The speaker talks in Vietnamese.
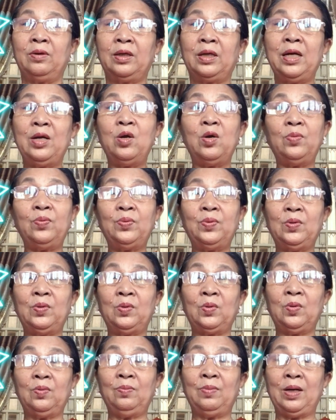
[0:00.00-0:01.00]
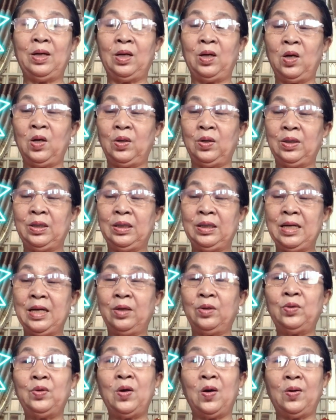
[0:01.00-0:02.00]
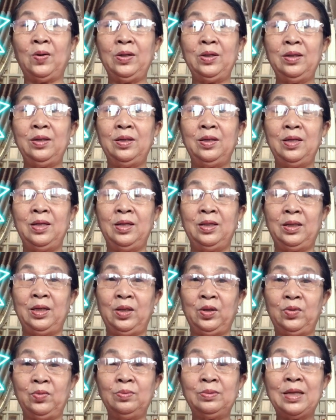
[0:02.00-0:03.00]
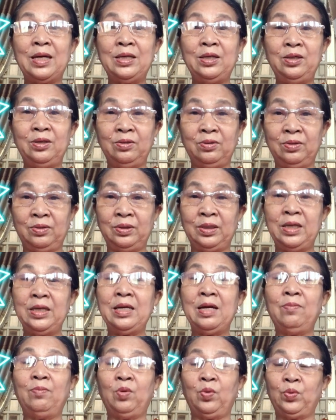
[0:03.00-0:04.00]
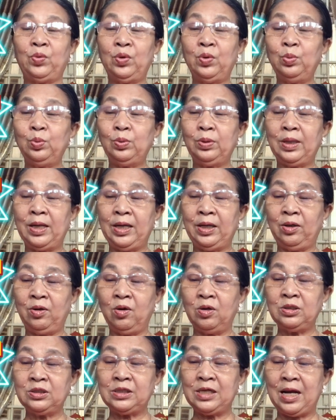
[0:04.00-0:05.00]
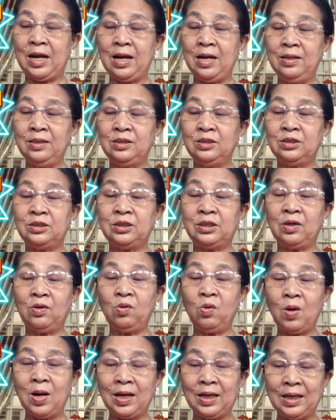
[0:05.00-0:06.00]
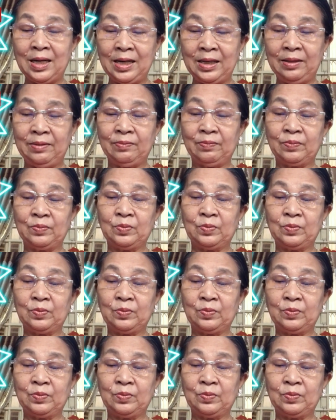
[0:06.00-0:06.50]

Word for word: cái đối phương của mình giận dỗi thì chúng ta nhường với nhau một chút thì nó sẽ sẽ qua ngay